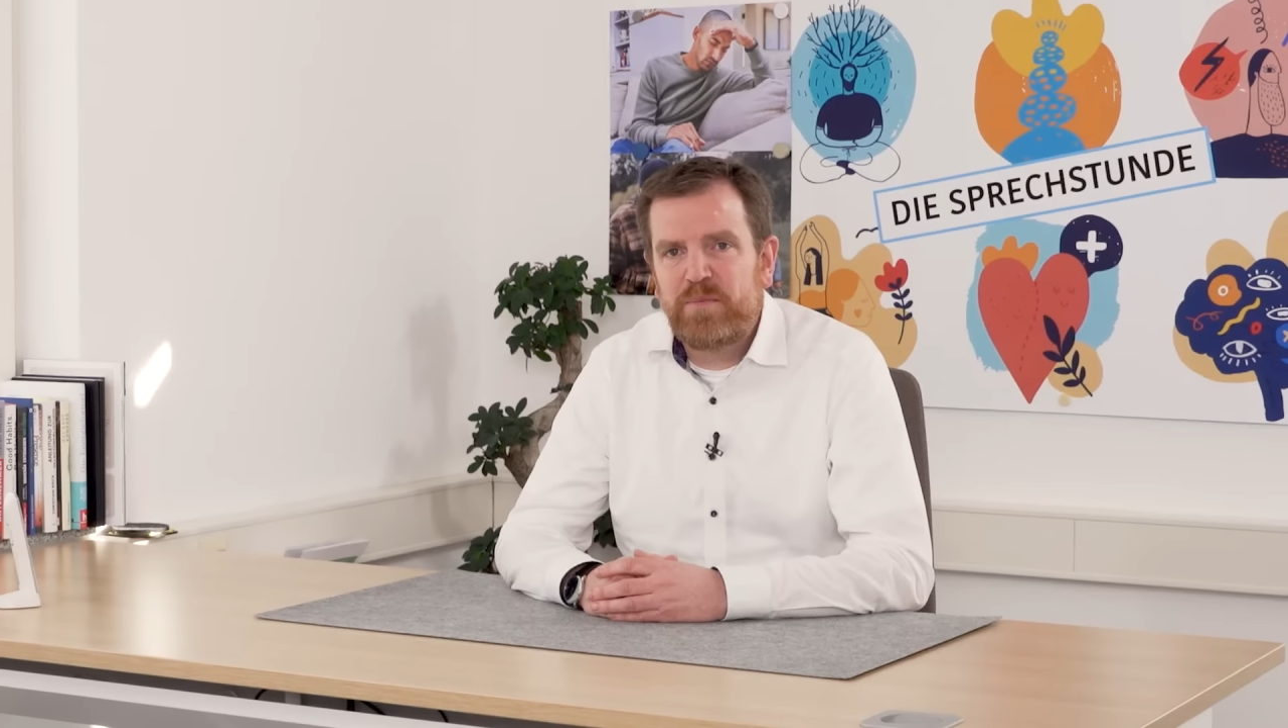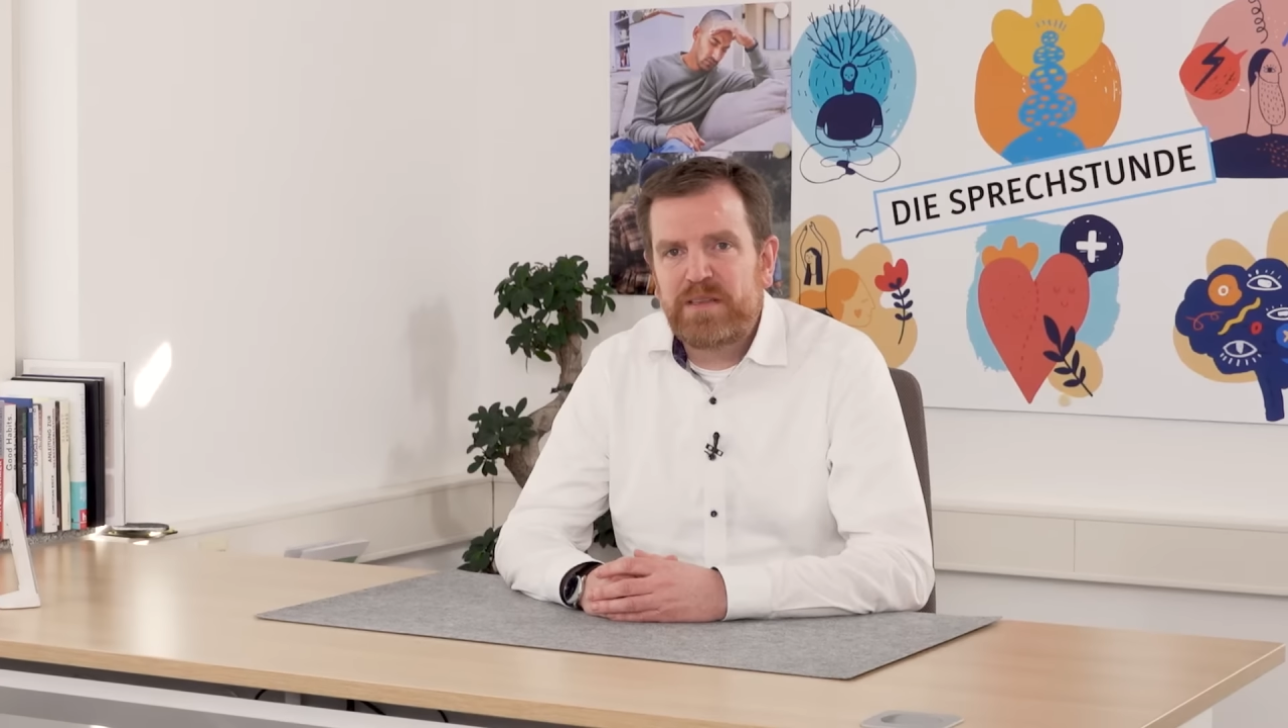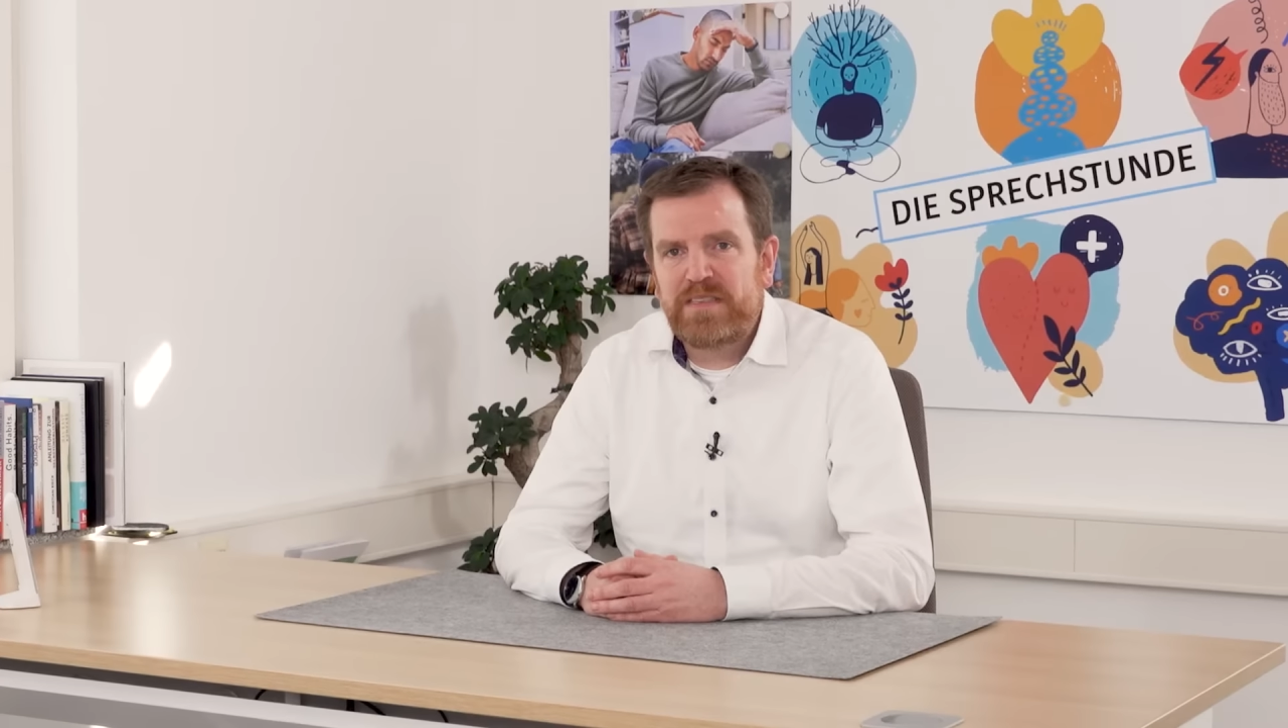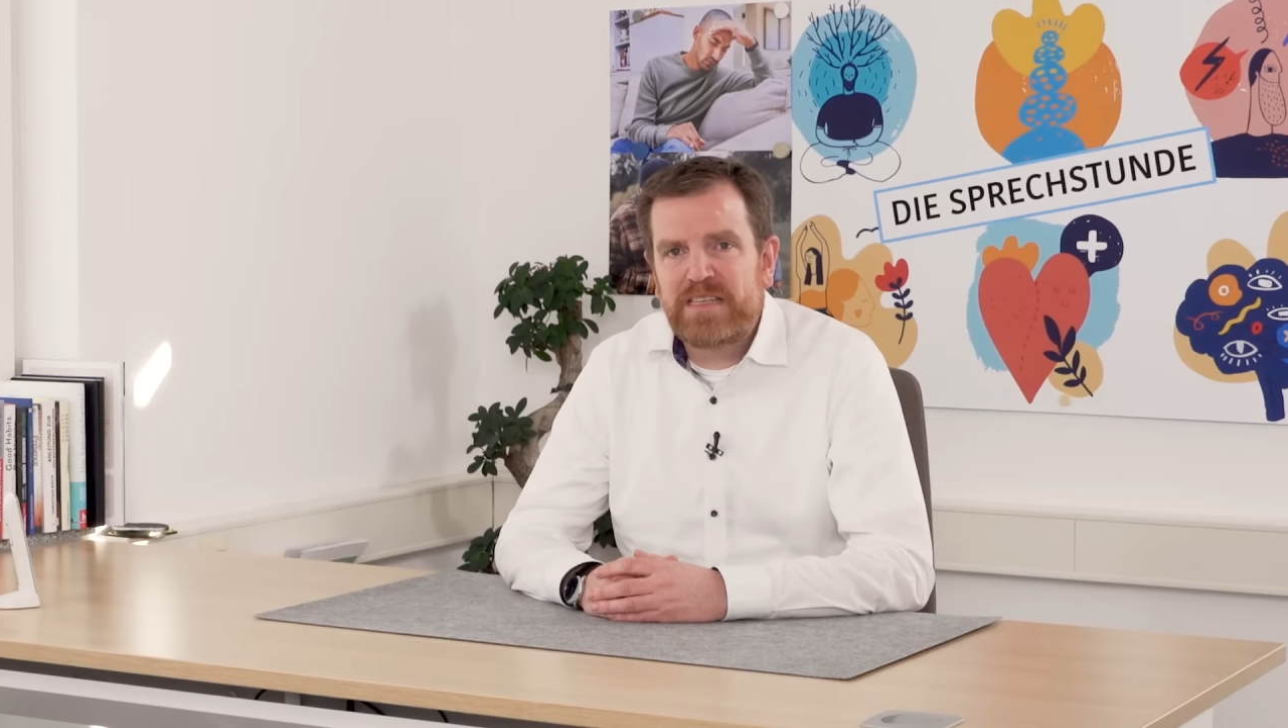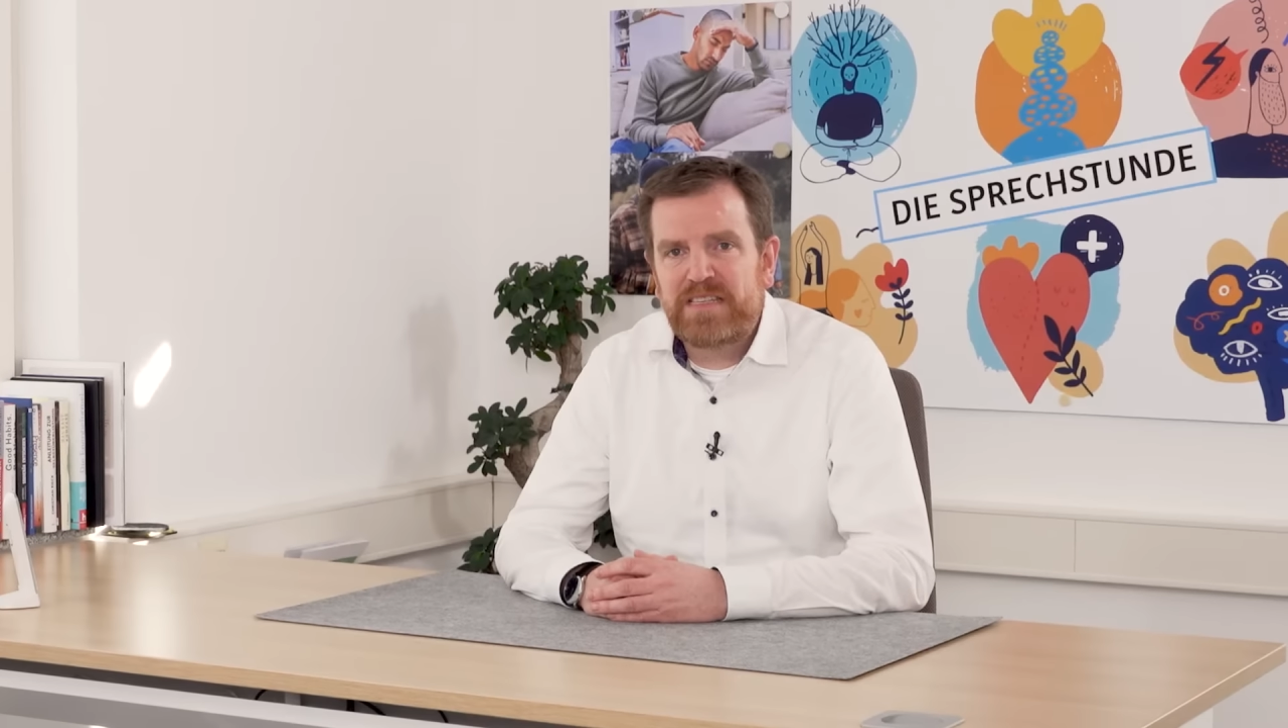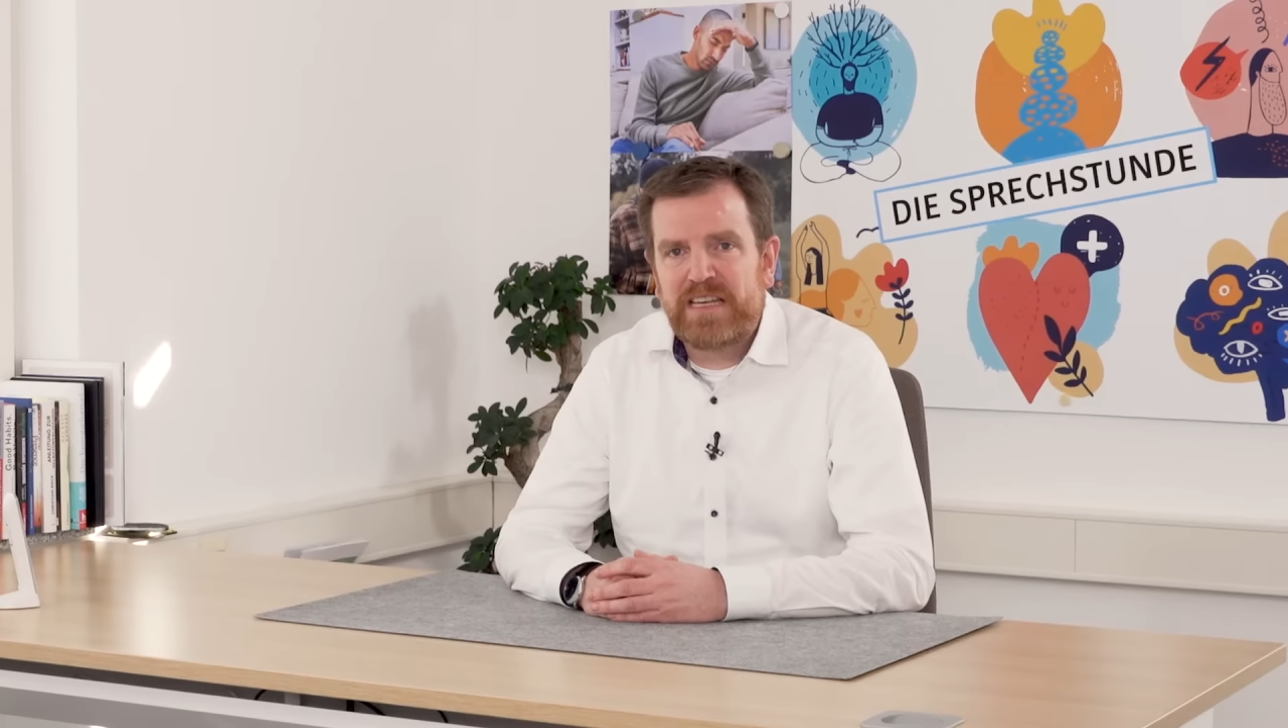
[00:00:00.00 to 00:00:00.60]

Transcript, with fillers: mit Sitz